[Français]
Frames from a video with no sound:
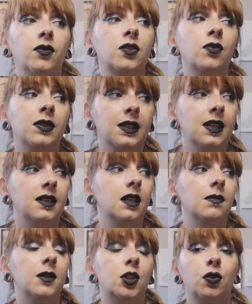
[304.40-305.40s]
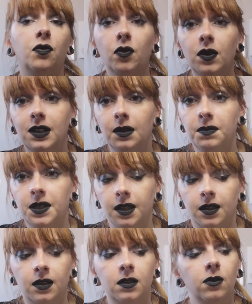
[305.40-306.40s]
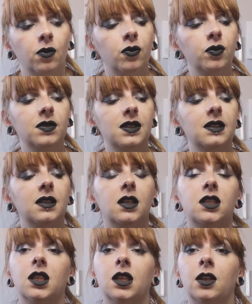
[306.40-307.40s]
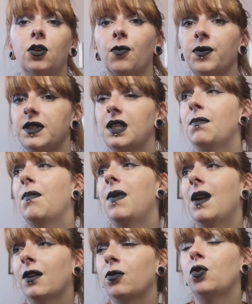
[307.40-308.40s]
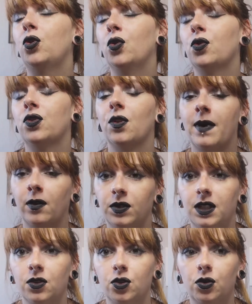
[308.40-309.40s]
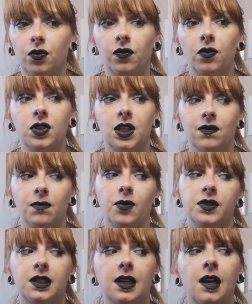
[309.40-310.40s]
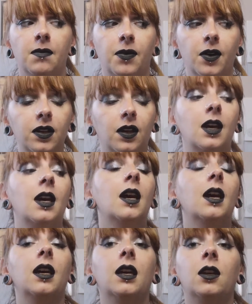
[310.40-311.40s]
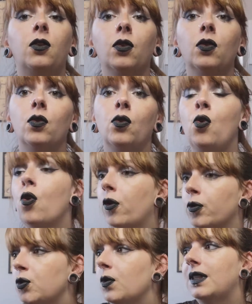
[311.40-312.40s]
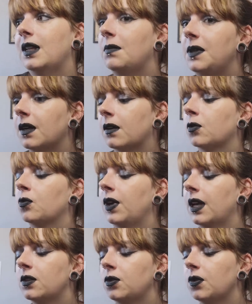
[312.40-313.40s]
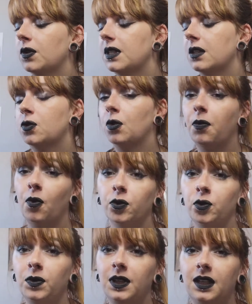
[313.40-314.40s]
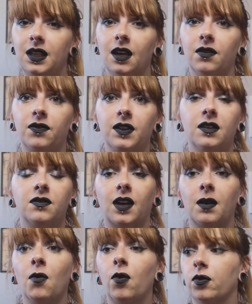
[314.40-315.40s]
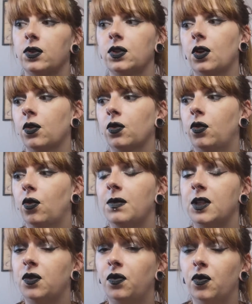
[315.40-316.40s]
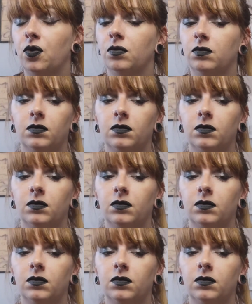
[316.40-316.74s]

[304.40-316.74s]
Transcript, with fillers: quand je l'utilisais, mes cheveux étaient bien. Le souci, c'est que j'ai commencé plein de choses dans ma routine cheveux que j'avais posté à l'époque et que le rendu était bien. Donc, est-ce que c'est ce produit qui a fait vraiment en sorte que mes cheveux